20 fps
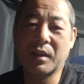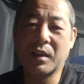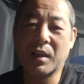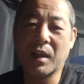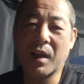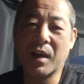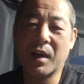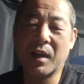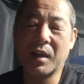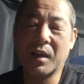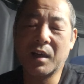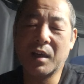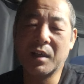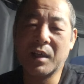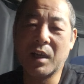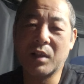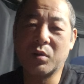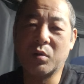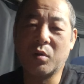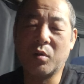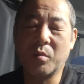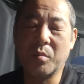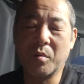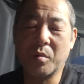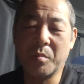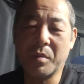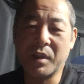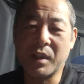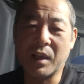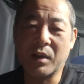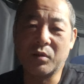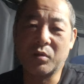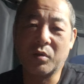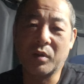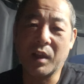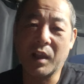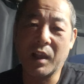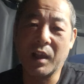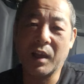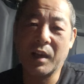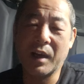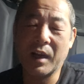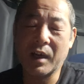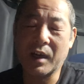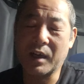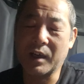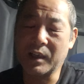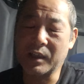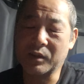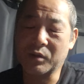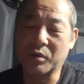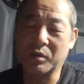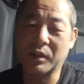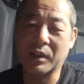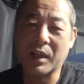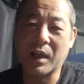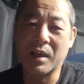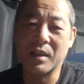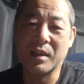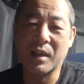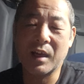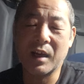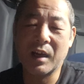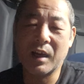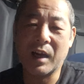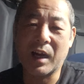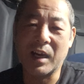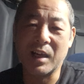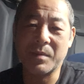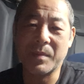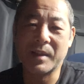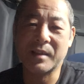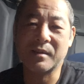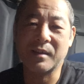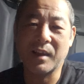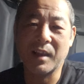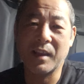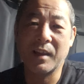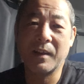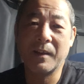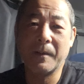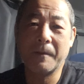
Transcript: ターなどを見てるとね、なんかね、そんな会社ありますね。